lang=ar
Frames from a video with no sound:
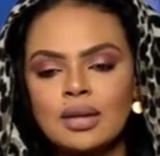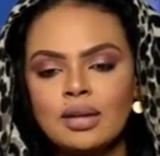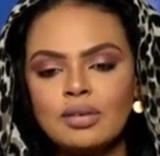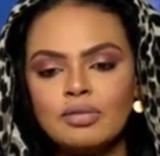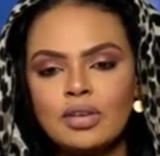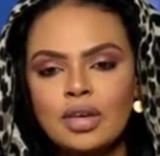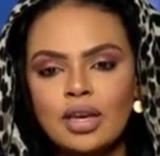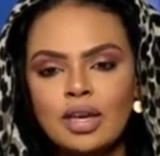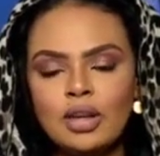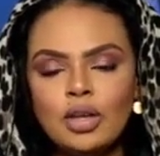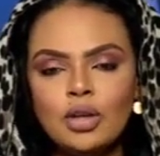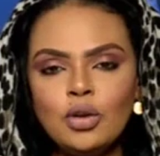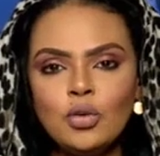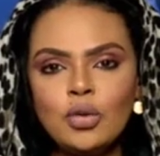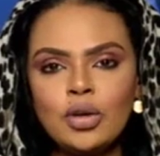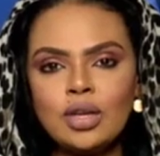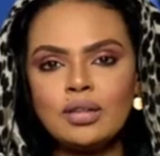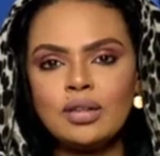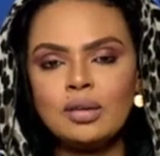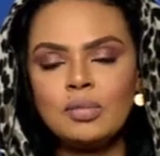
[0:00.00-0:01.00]
في حين أنه
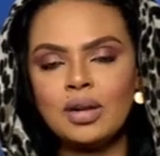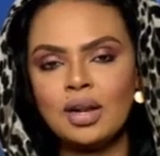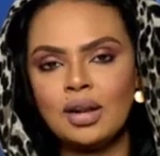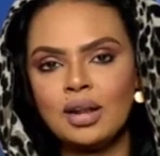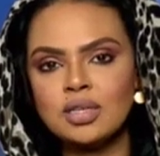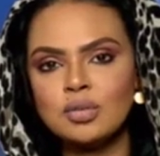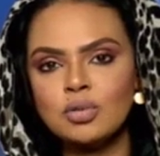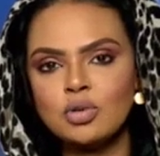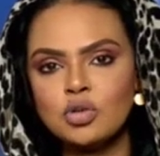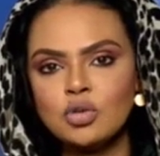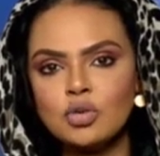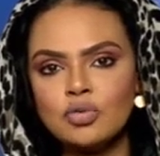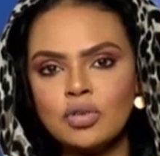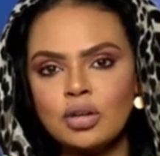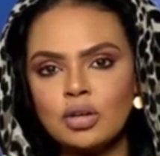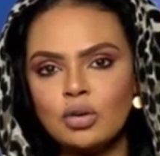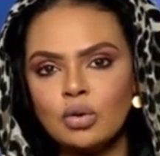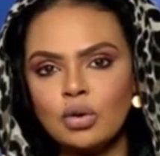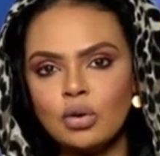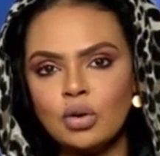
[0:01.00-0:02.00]
كثير من الناس بتشوف
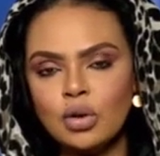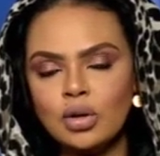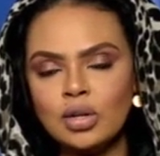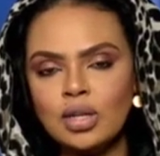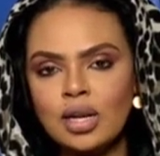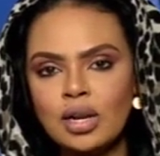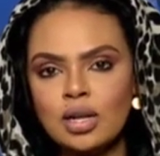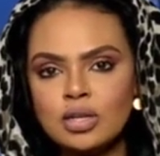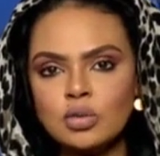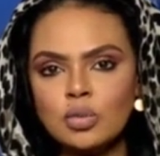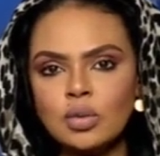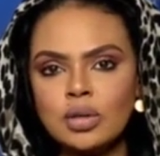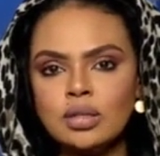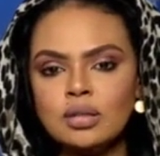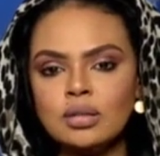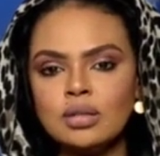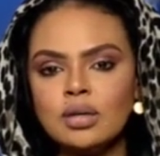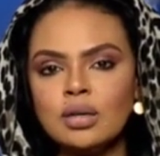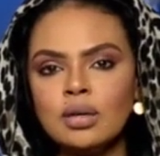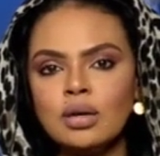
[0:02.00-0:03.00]
أنه اللون
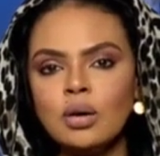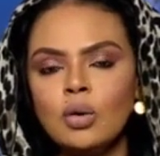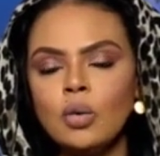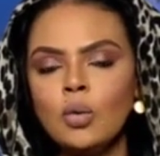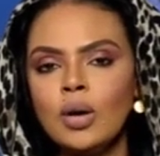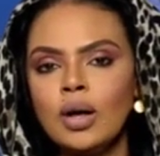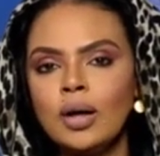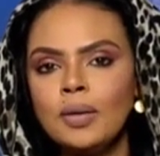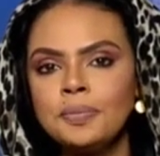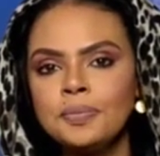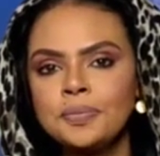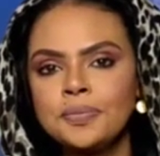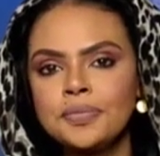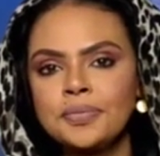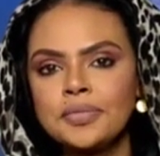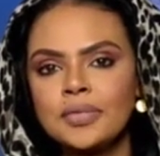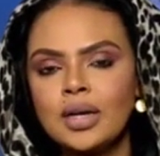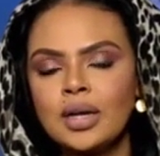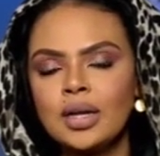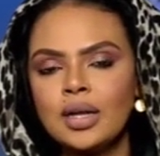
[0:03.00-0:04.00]
الأسود آه، هو
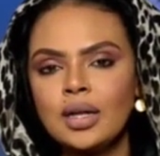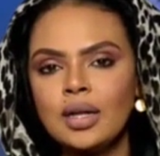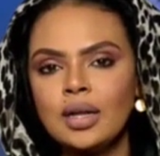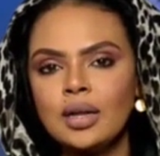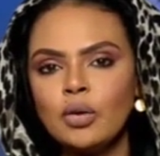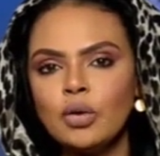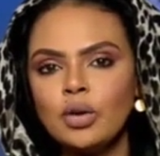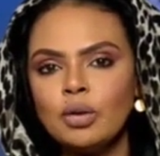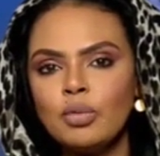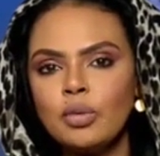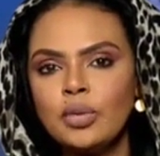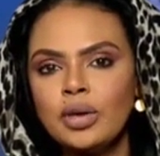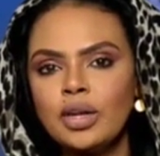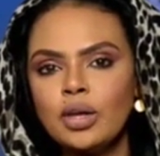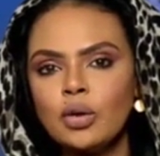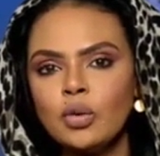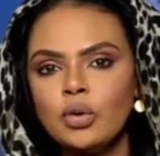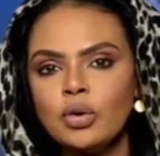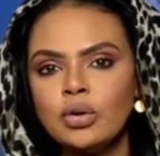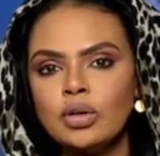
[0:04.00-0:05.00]
آه، لون ممكن
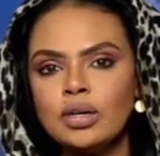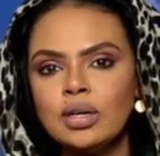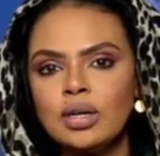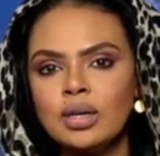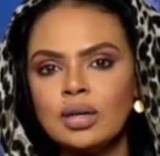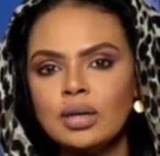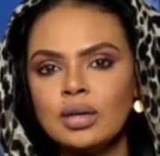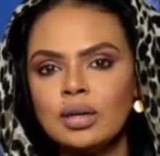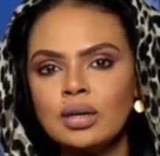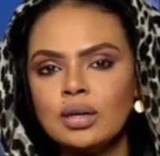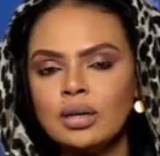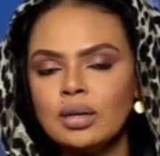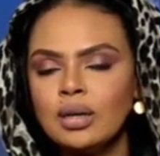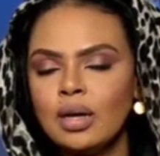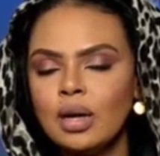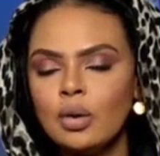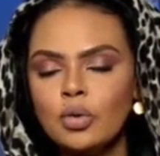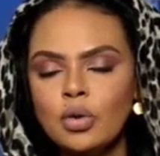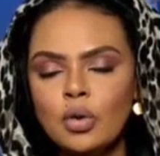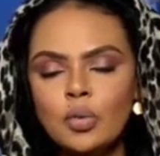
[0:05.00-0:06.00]
يكون آه،
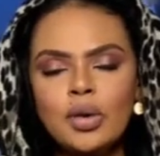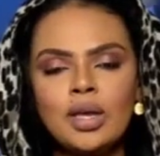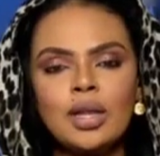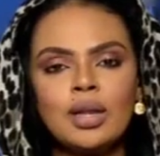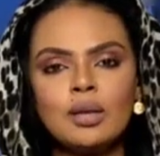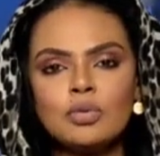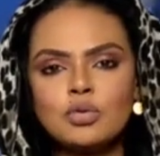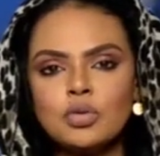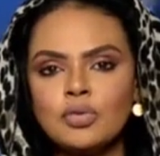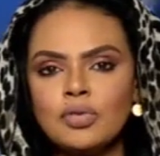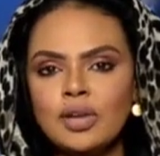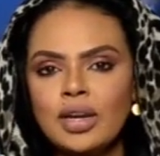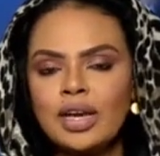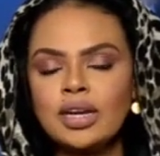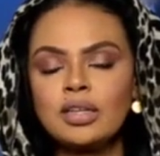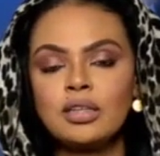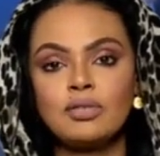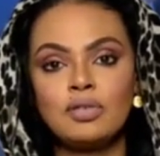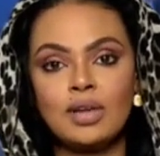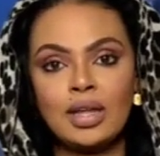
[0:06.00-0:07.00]
أو يمكن لبسه في
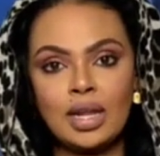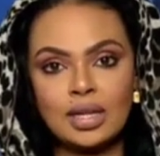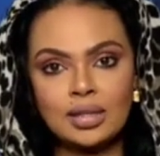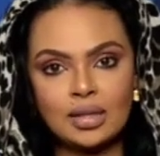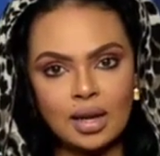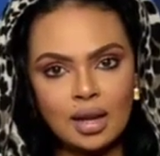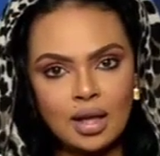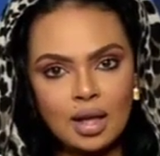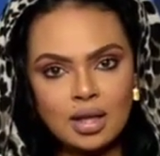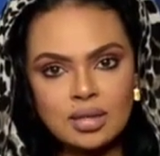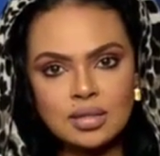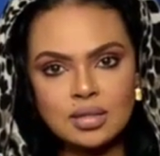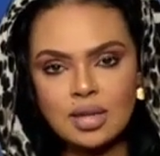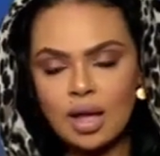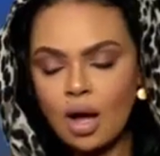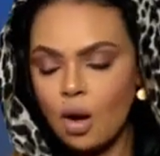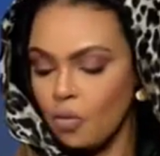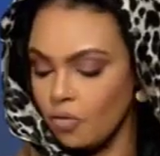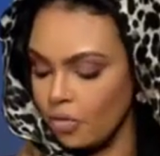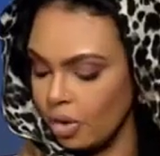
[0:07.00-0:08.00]
الاحتفالات الخاصة
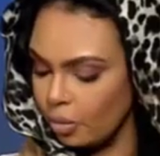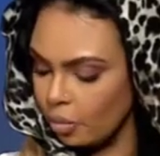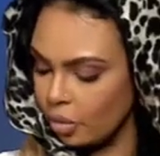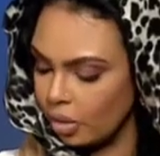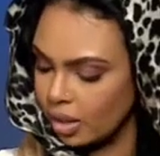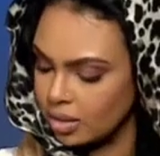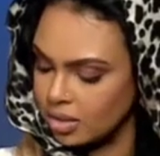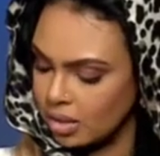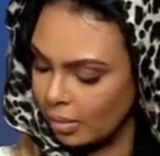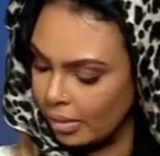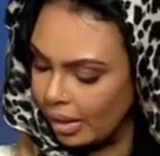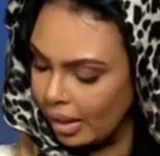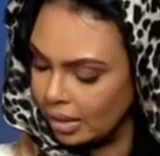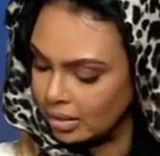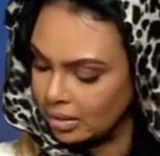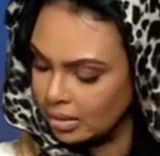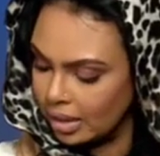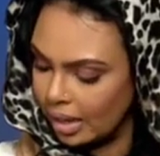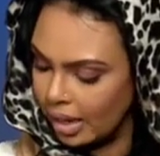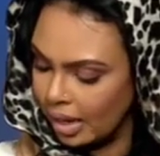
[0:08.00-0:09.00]
أو في المناسبات
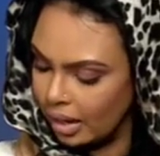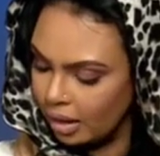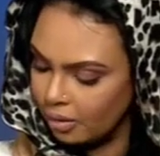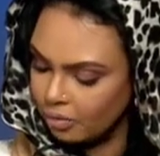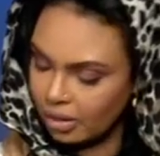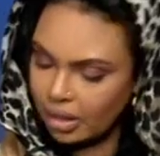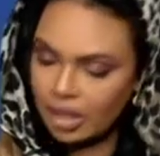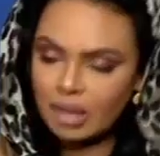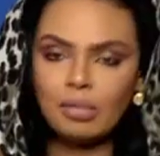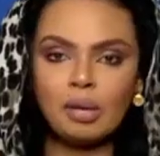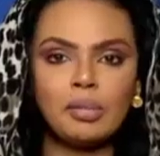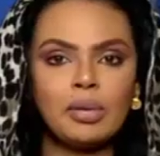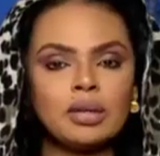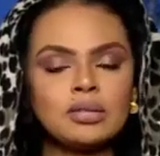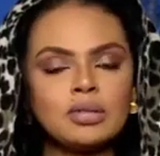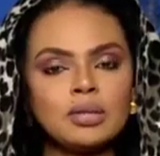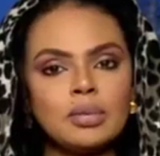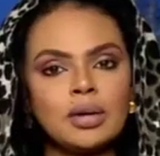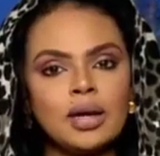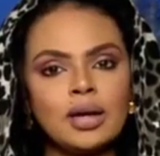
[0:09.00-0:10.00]
الفخيمة
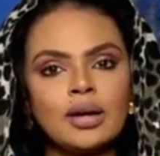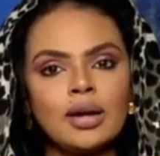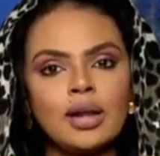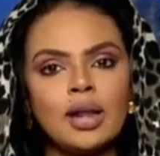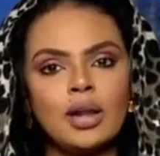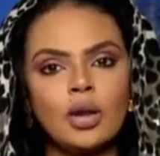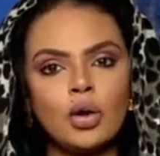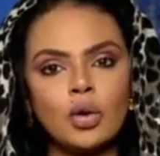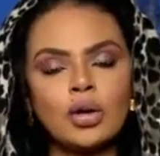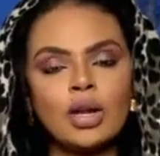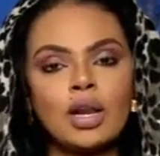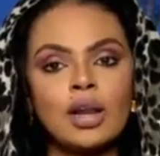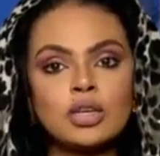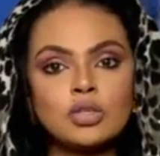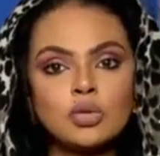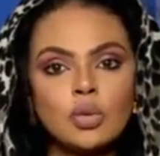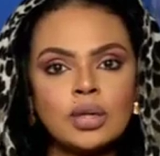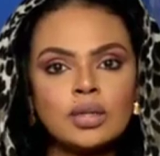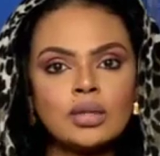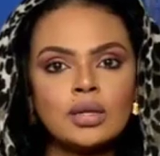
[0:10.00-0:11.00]
باعتبار اللون
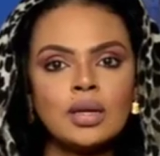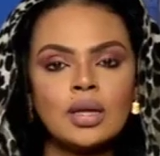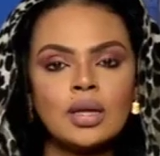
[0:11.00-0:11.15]
الأسود